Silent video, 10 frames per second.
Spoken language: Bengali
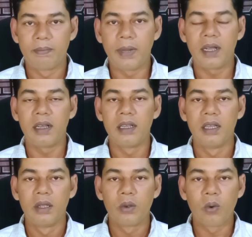বা
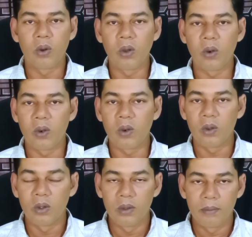কোনো
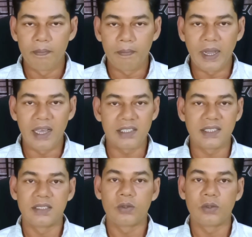বাস